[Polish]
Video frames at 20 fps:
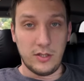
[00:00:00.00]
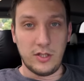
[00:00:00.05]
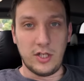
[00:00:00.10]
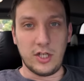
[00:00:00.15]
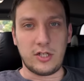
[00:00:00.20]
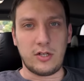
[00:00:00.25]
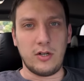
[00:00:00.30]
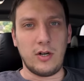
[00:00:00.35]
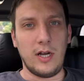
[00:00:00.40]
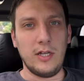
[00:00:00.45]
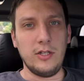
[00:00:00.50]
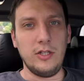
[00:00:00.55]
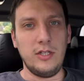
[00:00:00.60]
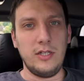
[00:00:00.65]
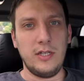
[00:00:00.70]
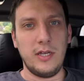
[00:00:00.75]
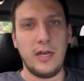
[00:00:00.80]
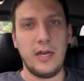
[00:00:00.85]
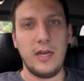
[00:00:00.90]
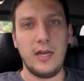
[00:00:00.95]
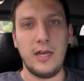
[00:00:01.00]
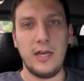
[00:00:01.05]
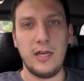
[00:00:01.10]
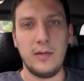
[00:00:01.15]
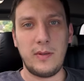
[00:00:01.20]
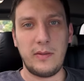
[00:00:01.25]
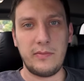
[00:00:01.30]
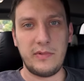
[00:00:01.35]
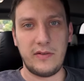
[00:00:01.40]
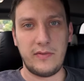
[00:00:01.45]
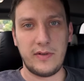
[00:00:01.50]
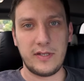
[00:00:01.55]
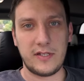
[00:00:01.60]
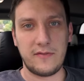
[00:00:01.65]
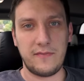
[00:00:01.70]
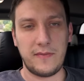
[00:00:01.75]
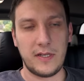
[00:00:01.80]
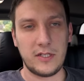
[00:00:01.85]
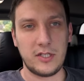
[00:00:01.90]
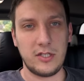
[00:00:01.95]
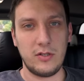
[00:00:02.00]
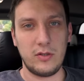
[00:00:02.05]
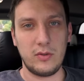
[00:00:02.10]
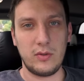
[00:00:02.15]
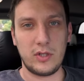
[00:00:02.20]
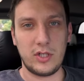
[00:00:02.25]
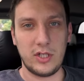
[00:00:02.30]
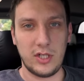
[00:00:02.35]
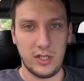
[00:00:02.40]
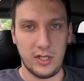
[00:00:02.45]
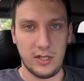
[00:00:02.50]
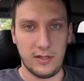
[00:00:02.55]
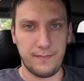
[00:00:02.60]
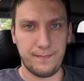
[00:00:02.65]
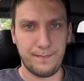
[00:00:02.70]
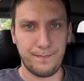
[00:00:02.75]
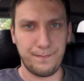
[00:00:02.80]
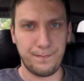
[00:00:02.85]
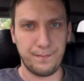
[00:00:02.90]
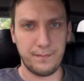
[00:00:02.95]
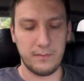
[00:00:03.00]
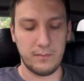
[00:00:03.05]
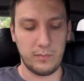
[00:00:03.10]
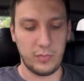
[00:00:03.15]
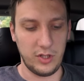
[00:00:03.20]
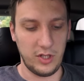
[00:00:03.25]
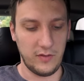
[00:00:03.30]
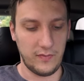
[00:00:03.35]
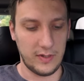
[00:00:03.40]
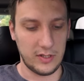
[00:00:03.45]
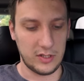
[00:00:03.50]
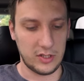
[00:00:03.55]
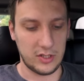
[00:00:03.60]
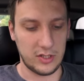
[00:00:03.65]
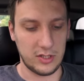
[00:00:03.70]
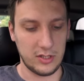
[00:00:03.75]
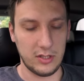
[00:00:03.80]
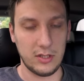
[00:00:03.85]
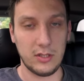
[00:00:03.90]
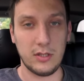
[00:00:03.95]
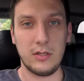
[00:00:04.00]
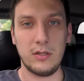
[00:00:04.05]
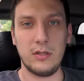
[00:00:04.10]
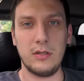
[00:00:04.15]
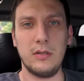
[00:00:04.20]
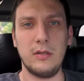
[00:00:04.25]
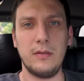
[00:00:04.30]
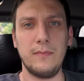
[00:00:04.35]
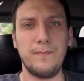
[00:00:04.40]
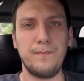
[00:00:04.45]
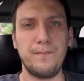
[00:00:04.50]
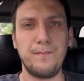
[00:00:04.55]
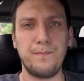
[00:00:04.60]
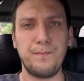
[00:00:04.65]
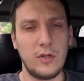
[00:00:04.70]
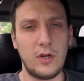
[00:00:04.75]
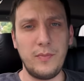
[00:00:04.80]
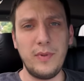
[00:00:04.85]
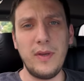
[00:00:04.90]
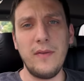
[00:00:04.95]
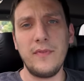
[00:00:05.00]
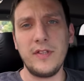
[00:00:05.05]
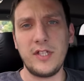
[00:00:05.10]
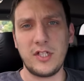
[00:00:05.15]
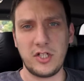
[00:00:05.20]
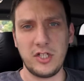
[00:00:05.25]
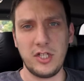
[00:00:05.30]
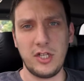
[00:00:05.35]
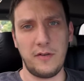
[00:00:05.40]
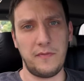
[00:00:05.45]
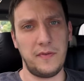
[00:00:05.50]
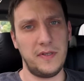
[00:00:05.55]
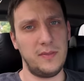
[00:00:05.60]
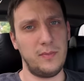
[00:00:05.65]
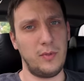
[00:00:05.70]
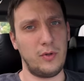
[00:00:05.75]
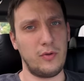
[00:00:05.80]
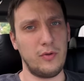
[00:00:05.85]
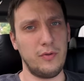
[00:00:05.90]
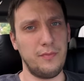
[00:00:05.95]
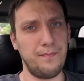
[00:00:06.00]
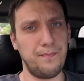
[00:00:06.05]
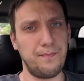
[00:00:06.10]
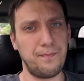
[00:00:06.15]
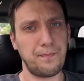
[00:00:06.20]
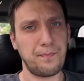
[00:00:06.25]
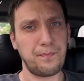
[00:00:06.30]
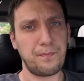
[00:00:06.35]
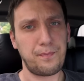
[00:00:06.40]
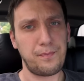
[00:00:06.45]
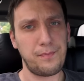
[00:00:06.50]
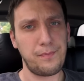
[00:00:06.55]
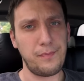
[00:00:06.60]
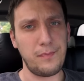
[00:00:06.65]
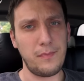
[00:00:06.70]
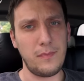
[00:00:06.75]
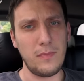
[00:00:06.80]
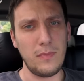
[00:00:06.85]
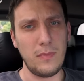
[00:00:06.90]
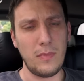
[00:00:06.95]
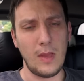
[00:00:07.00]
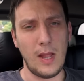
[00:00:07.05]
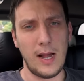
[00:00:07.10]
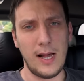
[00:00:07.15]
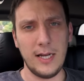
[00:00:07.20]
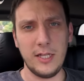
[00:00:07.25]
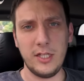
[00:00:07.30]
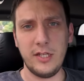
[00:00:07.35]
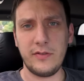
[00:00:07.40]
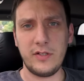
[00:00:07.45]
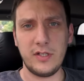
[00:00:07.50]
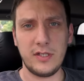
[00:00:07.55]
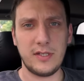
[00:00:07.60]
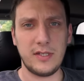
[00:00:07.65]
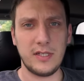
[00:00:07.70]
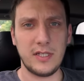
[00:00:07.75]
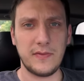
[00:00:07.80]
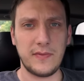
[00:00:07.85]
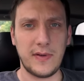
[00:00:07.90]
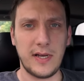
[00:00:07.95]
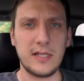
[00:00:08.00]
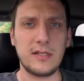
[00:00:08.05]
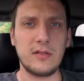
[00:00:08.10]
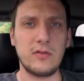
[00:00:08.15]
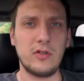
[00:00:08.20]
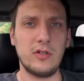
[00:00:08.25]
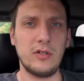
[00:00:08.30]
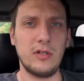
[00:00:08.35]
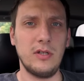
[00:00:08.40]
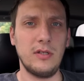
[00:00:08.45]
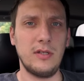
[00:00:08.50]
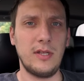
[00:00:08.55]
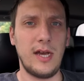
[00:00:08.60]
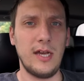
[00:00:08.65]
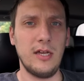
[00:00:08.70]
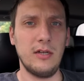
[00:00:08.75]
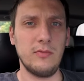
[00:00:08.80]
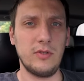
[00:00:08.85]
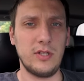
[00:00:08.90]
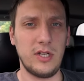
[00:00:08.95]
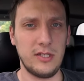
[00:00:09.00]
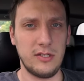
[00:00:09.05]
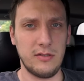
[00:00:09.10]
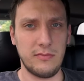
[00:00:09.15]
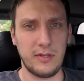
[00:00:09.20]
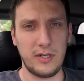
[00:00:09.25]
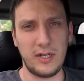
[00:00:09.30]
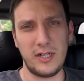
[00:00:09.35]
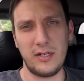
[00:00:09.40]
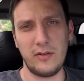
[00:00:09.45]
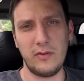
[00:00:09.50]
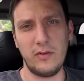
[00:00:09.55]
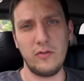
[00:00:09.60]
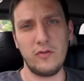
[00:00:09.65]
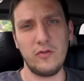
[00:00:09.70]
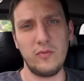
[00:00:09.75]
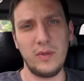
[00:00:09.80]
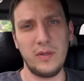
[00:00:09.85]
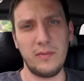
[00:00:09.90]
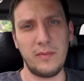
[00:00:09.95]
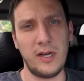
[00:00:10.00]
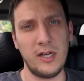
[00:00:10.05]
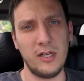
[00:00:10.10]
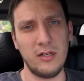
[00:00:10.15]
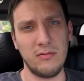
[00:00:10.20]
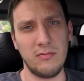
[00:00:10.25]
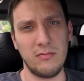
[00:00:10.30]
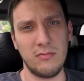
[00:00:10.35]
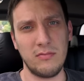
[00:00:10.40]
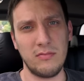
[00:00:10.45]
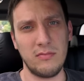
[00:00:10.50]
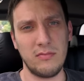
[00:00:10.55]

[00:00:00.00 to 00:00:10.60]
Cześć kochani, mam dla Was ważne ogłoszenie, ponieważ e, robiłem wydarzenie na Facebooku, ale nie wszyscy z Was, którzy oglądają, śledzą ten kanał na YouTube, mają